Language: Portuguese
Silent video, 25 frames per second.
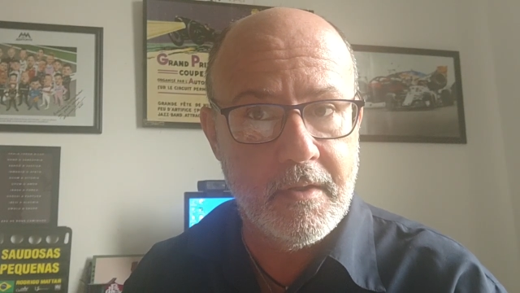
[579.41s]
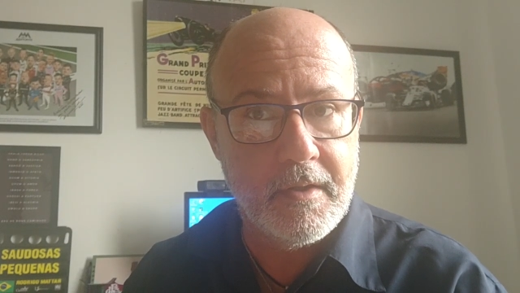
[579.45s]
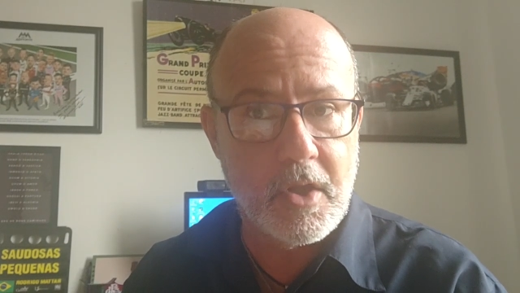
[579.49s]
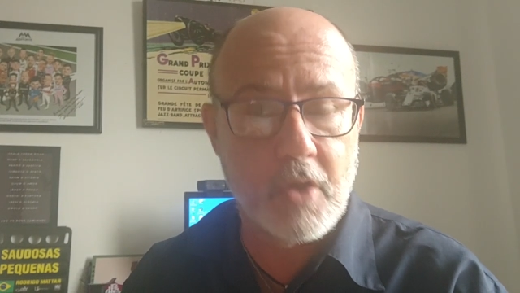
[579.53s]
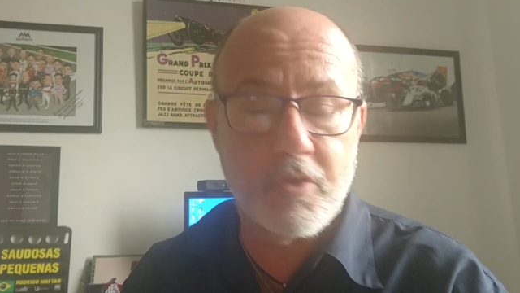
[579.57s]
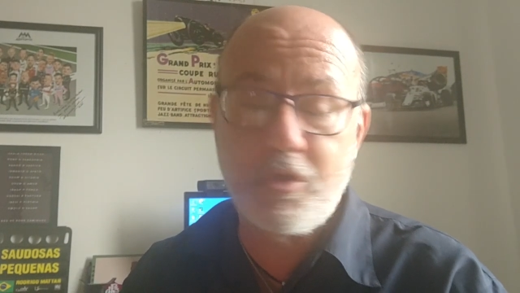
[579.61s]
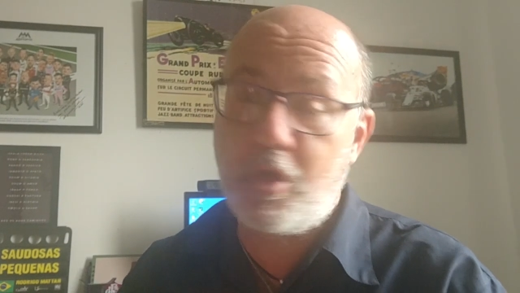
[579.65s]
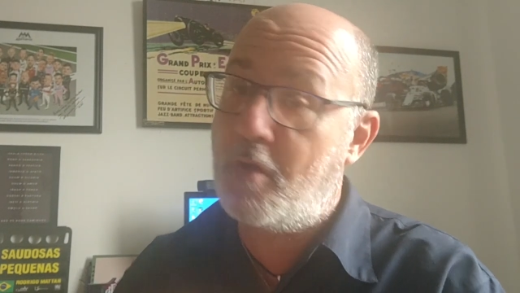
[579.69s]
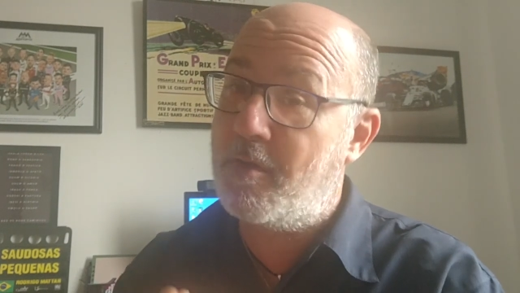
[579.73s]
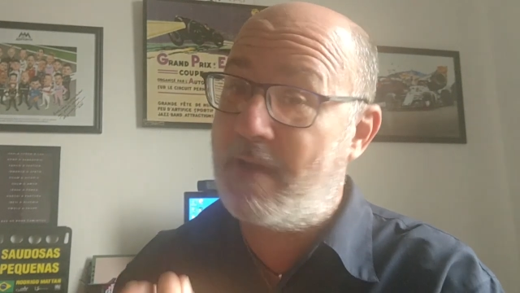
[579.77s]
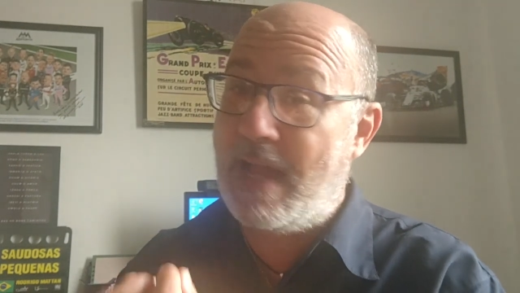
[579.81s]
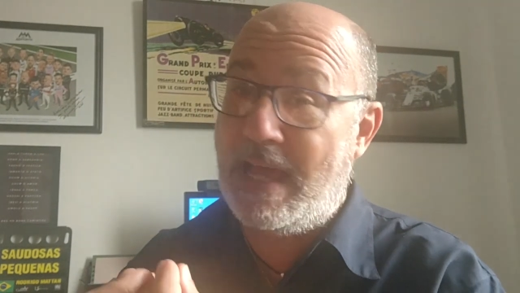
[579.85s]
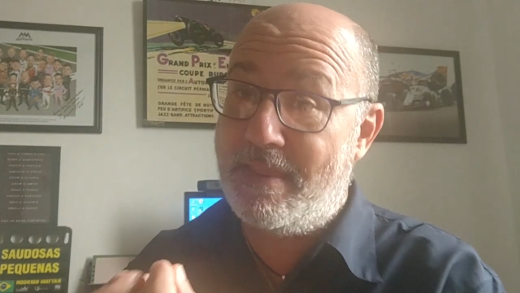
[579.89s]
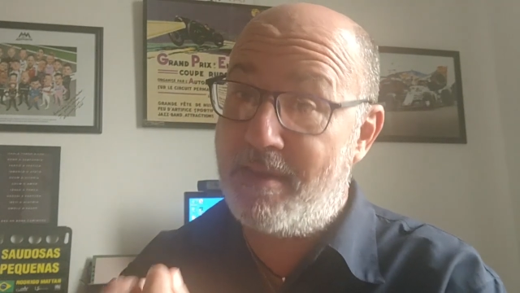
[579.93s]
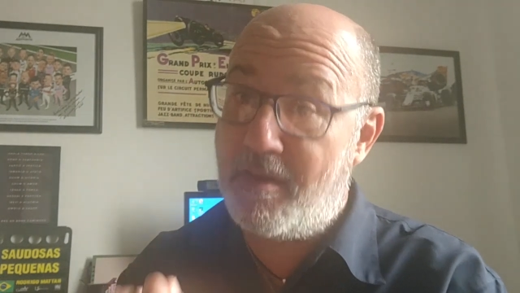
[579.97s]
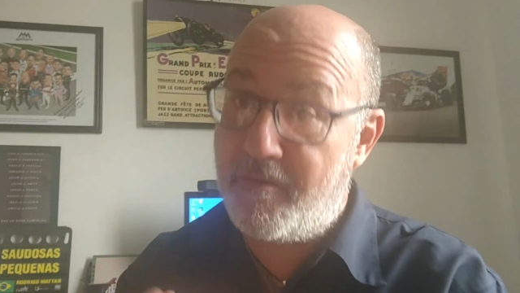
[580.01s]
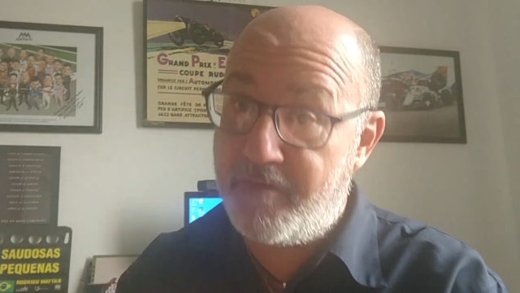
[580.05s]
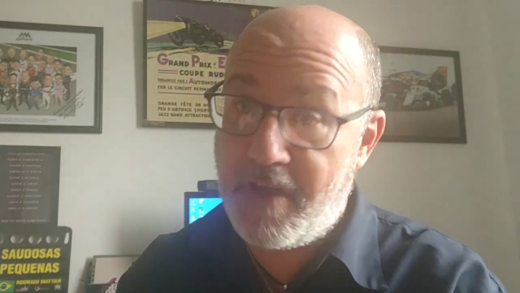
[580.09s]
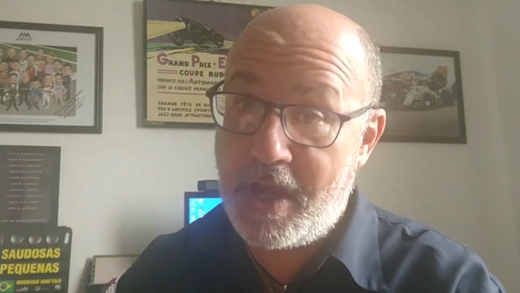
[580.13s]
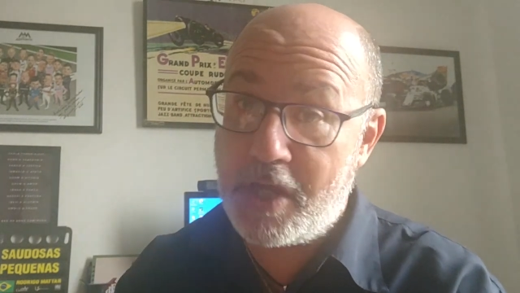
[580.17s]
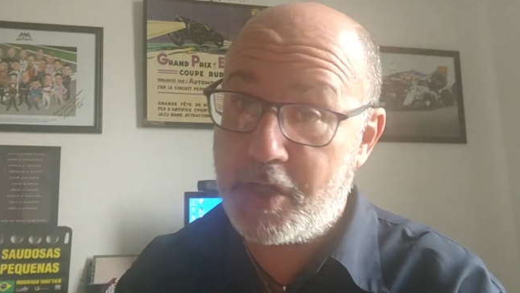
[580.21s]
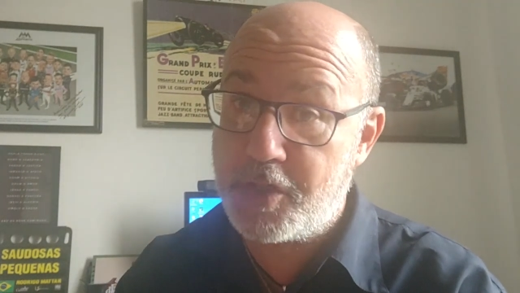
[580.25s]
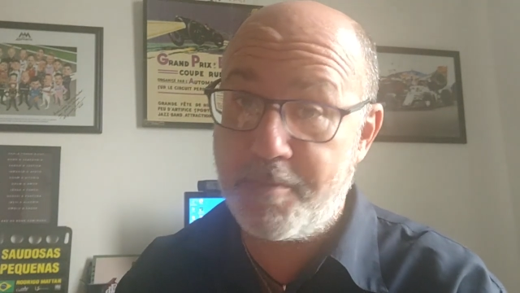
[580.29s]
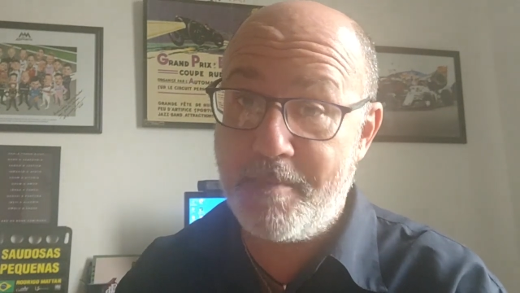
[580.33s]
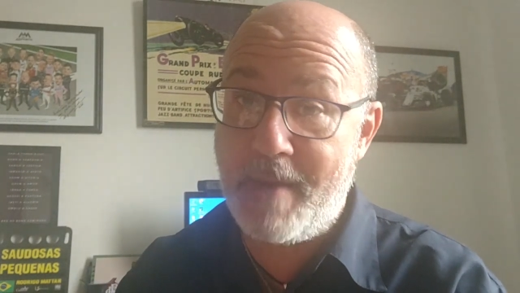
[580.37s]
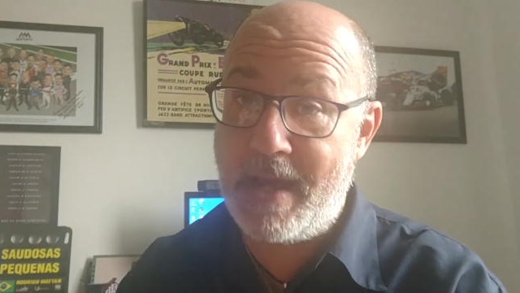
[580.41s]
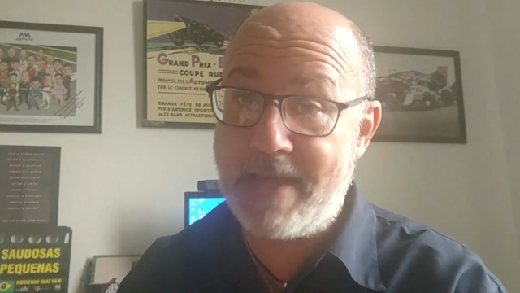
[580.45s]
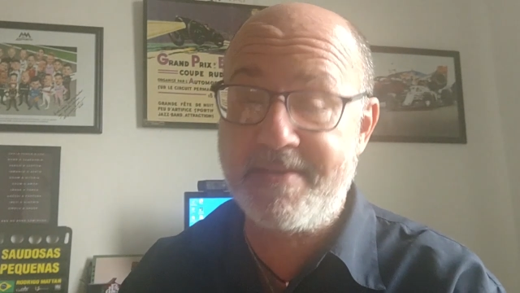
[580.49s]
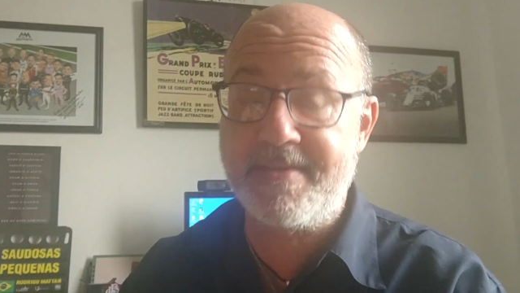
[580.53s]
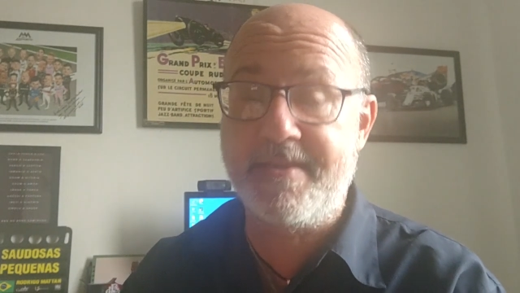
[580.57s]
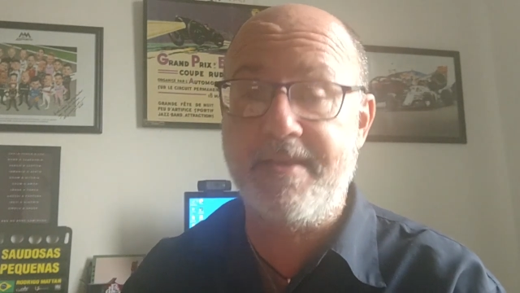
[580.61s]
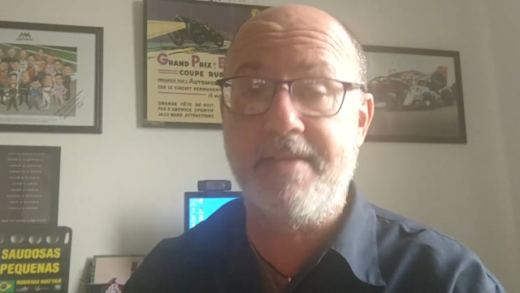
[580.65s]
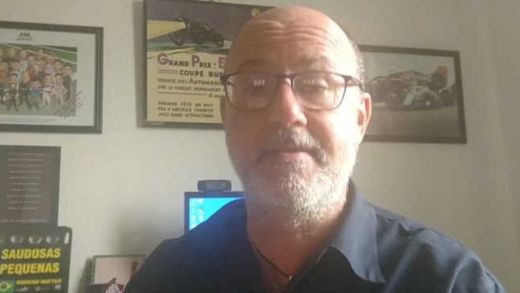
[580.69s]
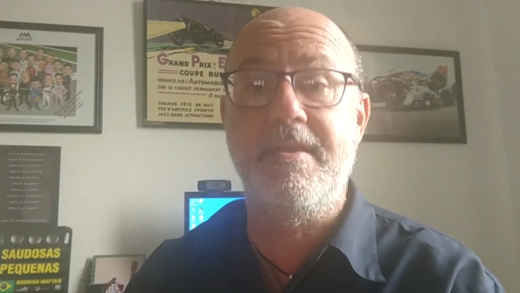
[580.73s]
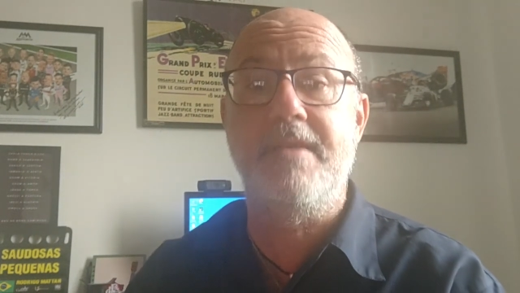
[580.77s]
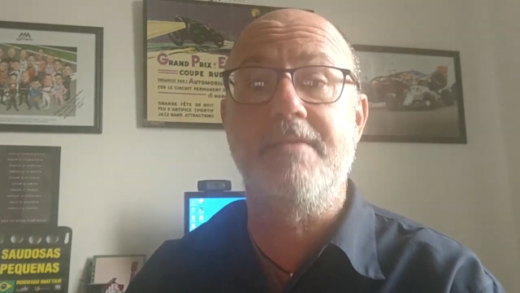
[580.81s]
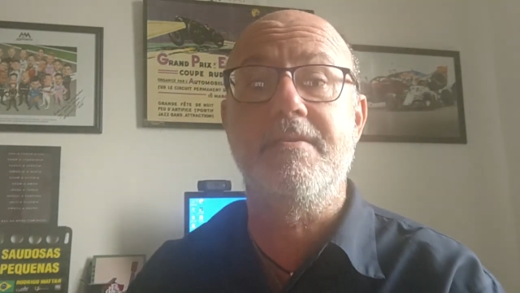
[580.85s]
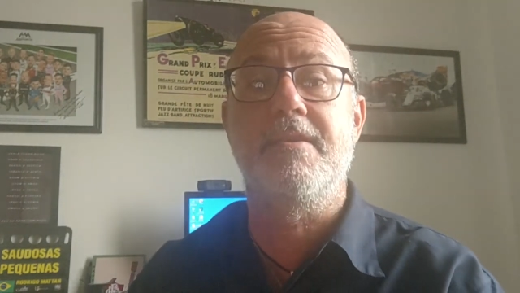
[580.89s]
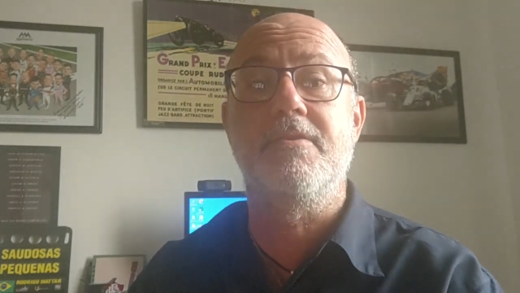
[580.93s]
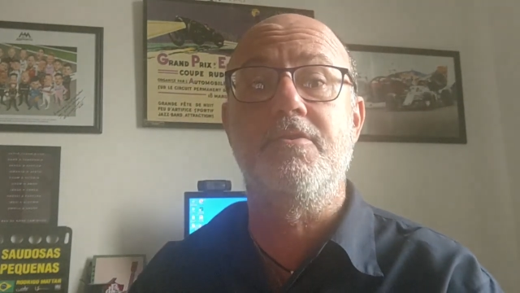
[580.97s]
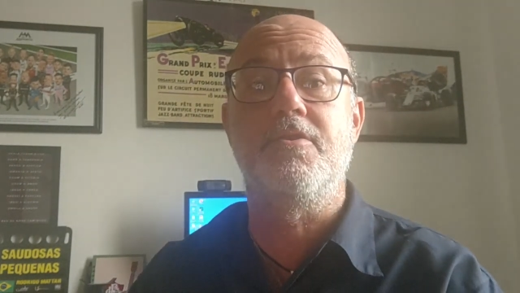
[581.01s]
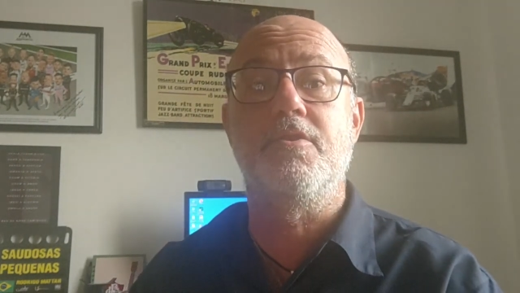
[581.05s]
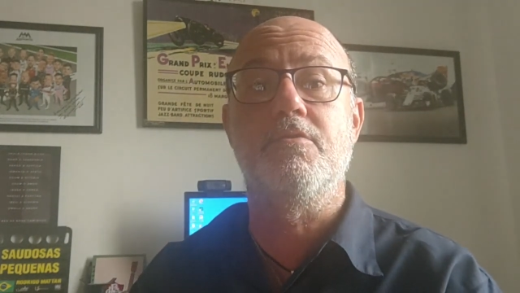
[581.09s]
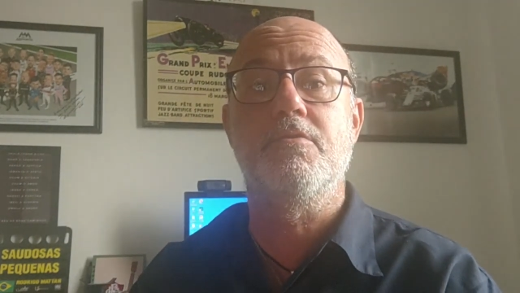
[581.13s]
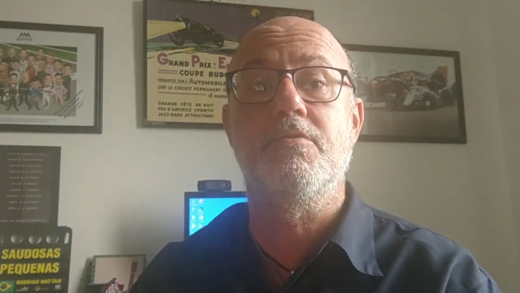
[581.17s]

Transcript: Eu tenho cada vez mais certeza